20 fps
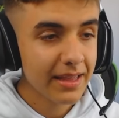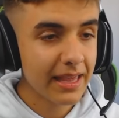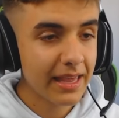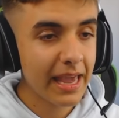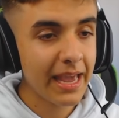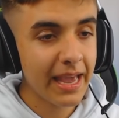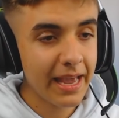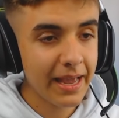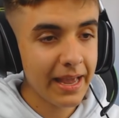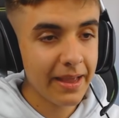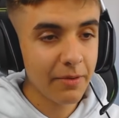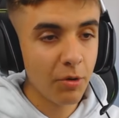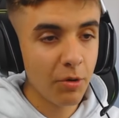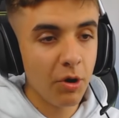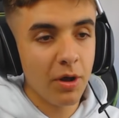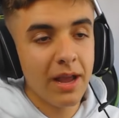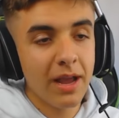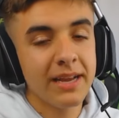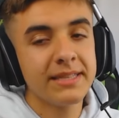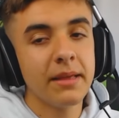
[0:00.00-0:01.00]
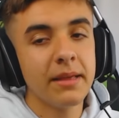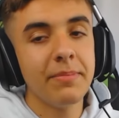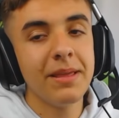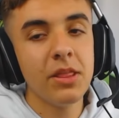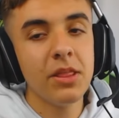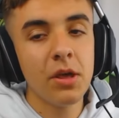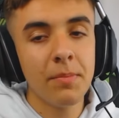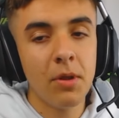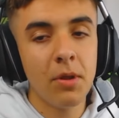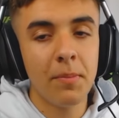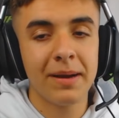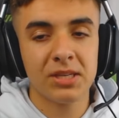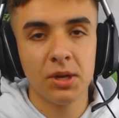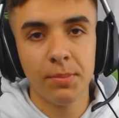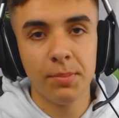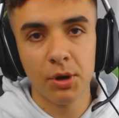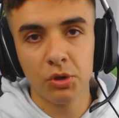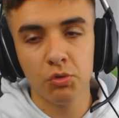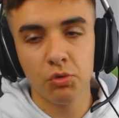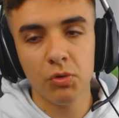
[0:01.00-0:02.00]
que, bueno, este vídeo me lo
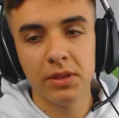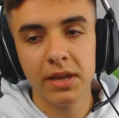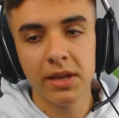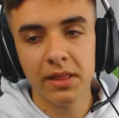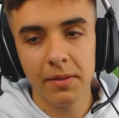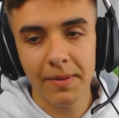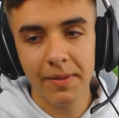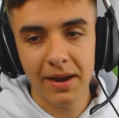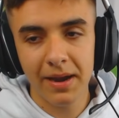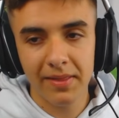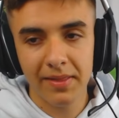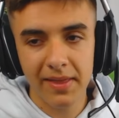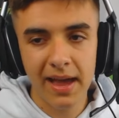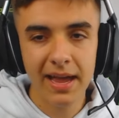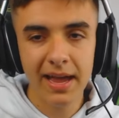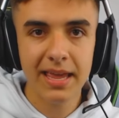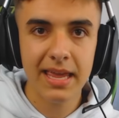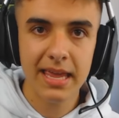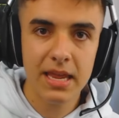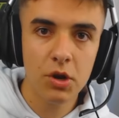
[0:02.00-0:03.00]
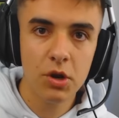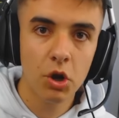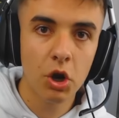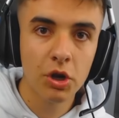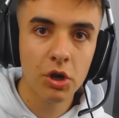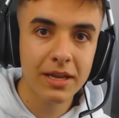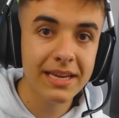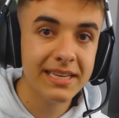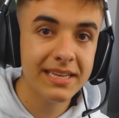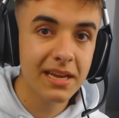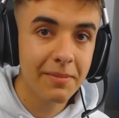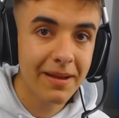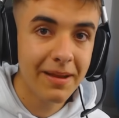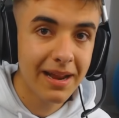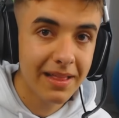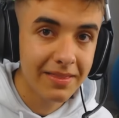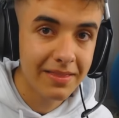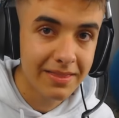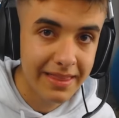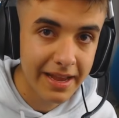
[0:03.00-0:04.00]
pasó por Twitter de verdad y no lo quise
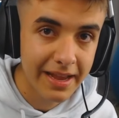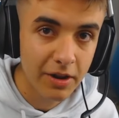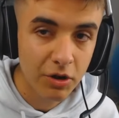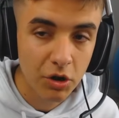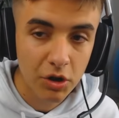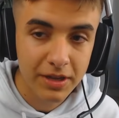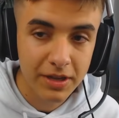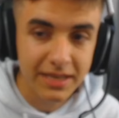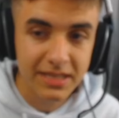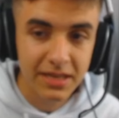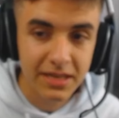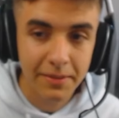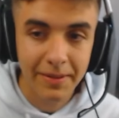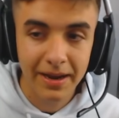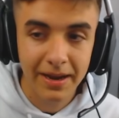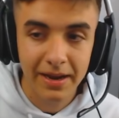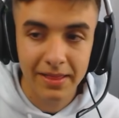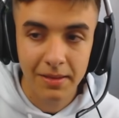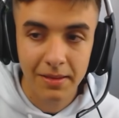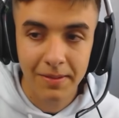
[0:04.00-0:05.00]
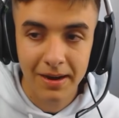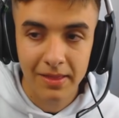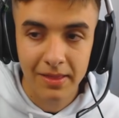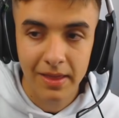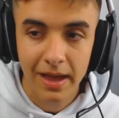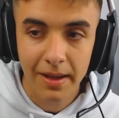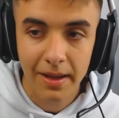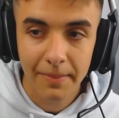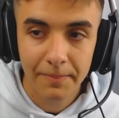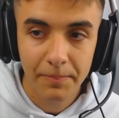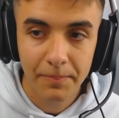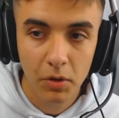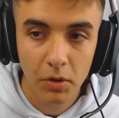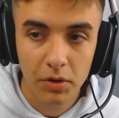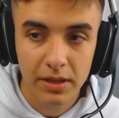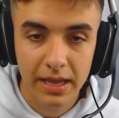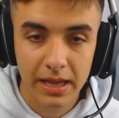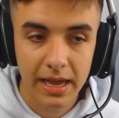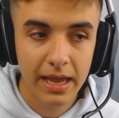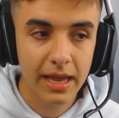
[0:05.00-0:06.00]
ver entero, no lo quise ver de verdad
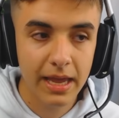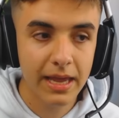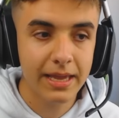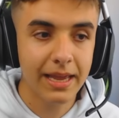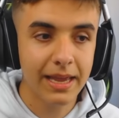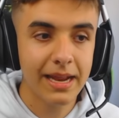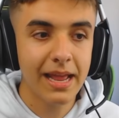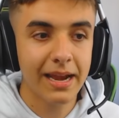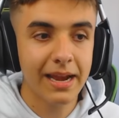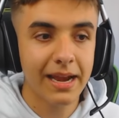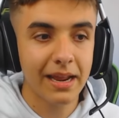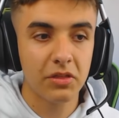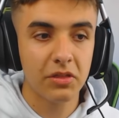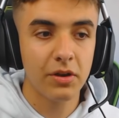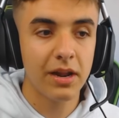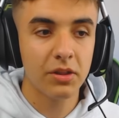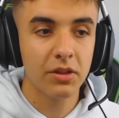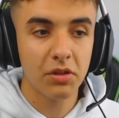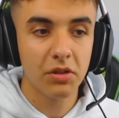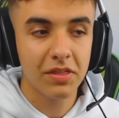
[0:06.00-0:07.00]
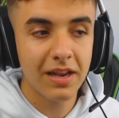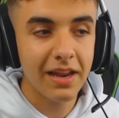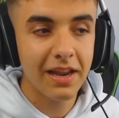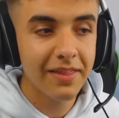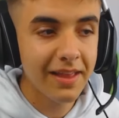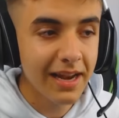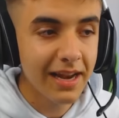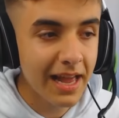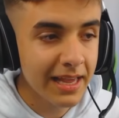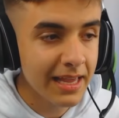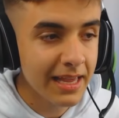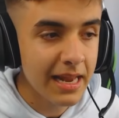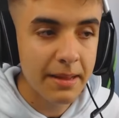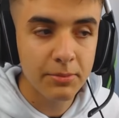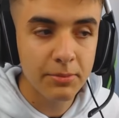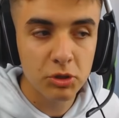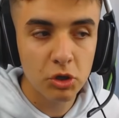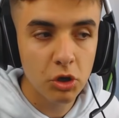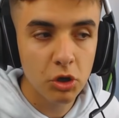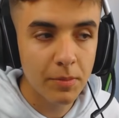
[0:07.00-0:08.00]
porque quería reaccionar. Entonces le di like y
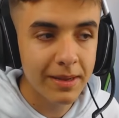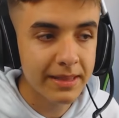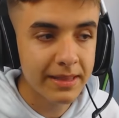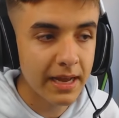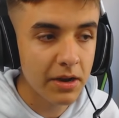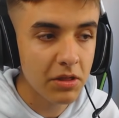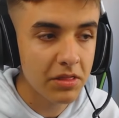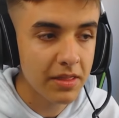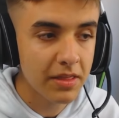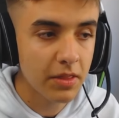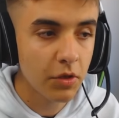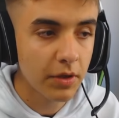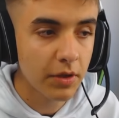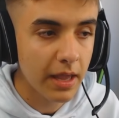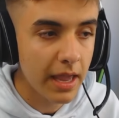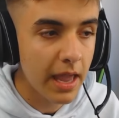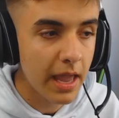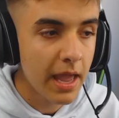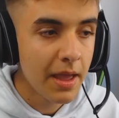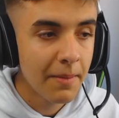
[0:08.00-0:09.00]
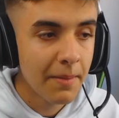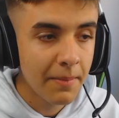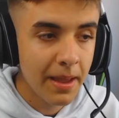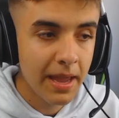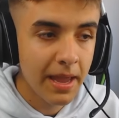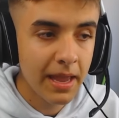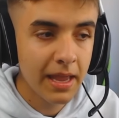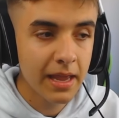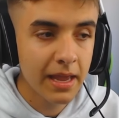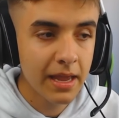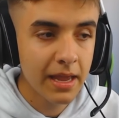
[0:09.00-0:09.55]
le puse un comentario diciendo que 100%